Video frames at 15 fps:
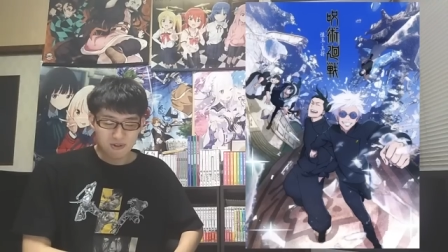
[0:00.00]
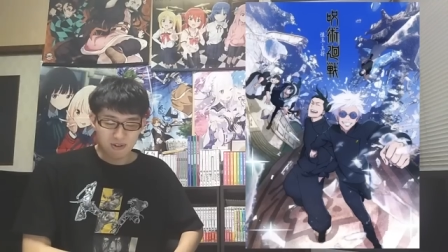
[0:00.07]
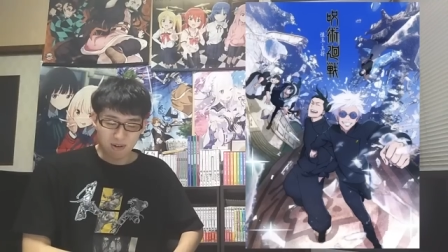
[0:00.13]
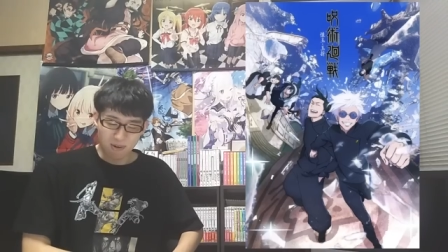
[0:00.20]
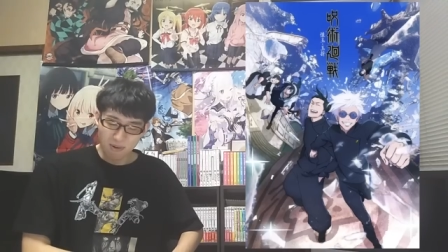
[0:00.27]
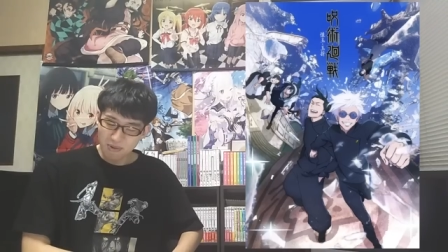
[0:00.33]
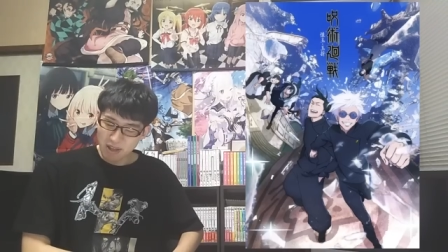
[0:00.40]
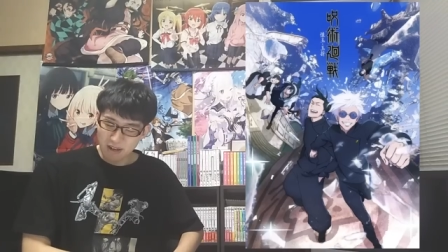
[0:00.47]
白いの
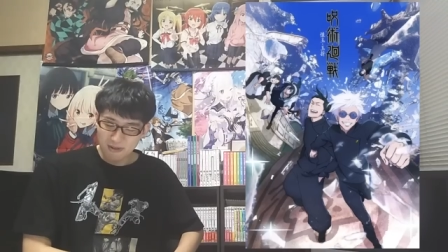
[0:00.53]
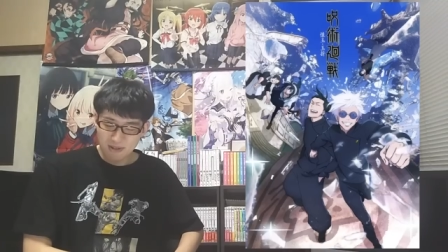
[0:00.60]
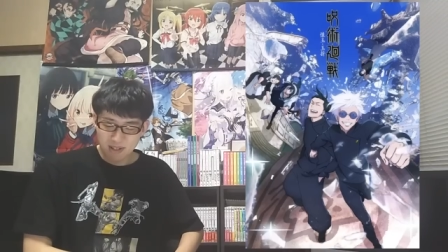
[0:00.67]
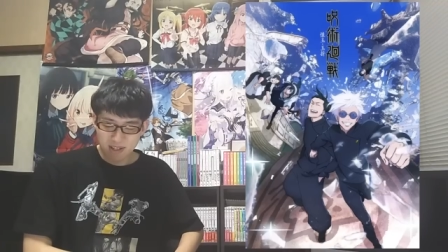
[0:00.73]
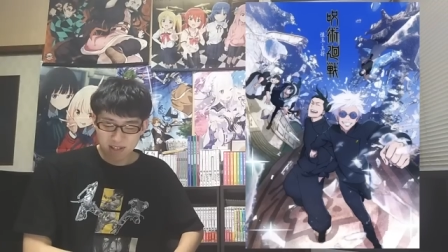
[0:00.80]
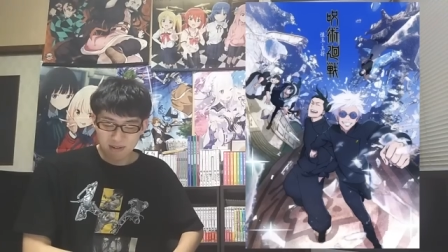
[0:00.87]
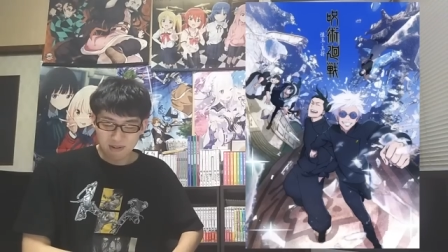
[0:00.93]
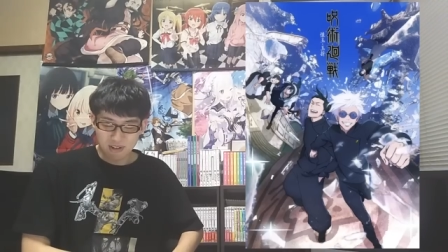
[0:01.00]
はほんとエグ
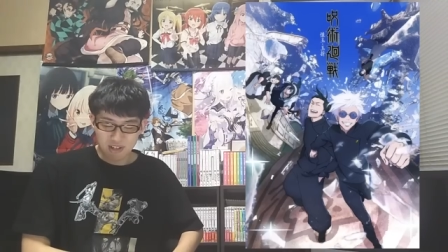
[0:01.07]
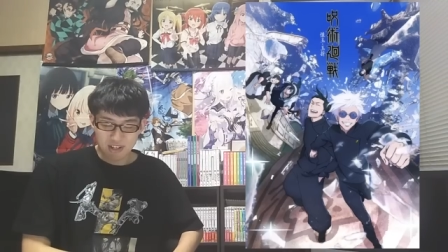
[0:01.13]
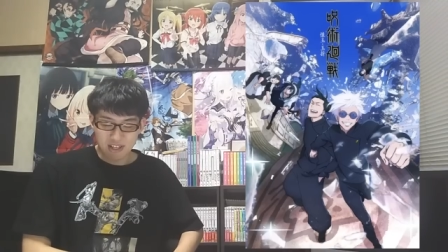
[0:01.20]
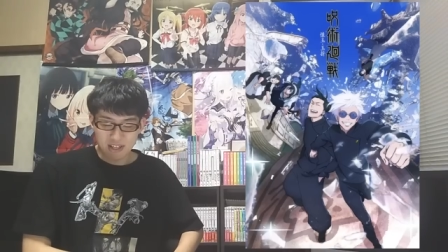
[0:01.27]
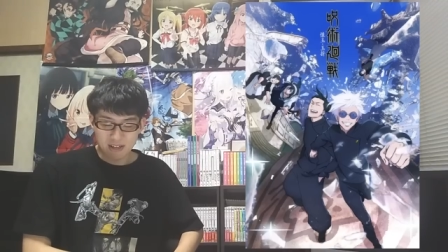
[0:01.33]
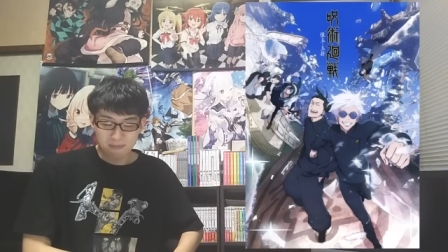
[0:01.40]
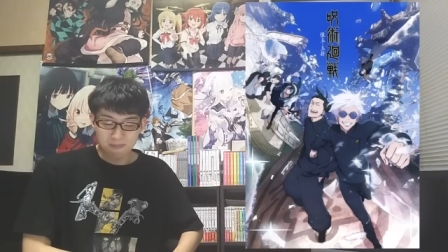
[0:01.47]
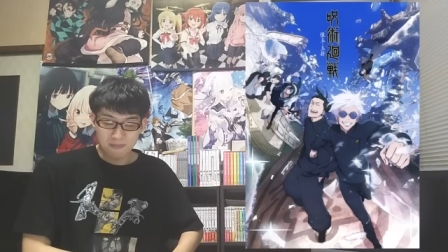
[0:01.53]
すぎる
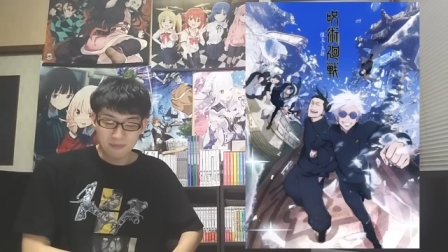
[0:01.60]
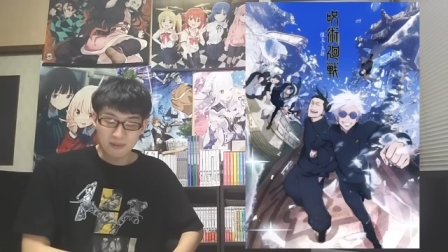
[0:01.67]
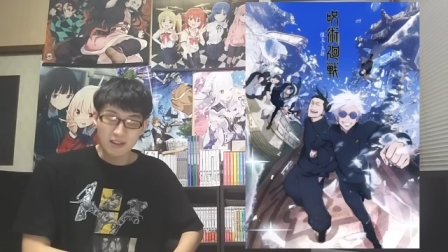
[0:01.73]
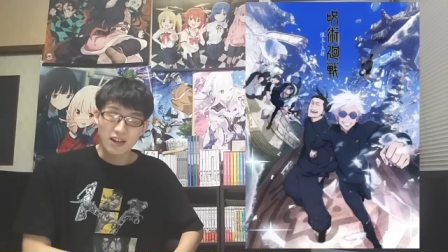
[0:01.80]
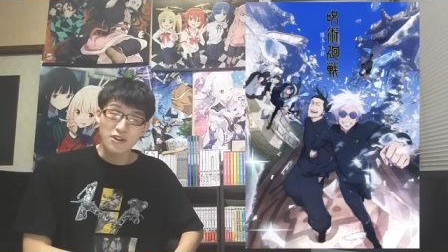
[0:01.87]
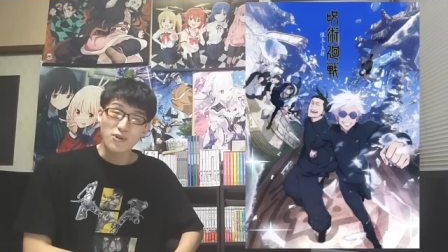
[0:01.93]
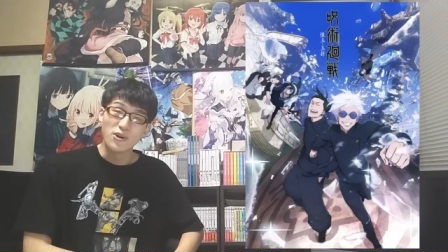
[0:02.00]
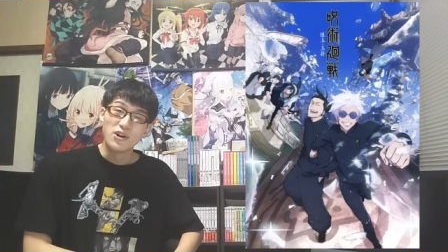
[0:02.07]
しうん
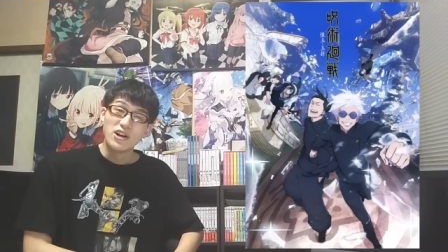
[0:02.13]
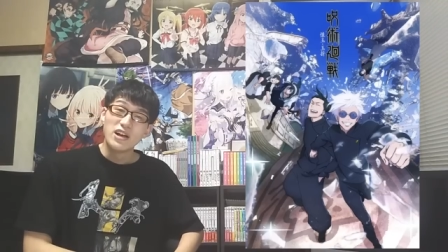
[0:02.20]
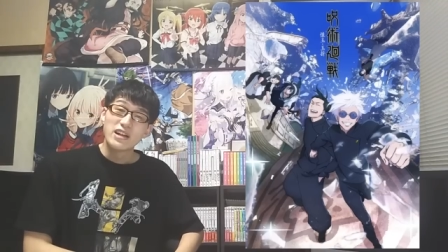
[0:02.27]
あと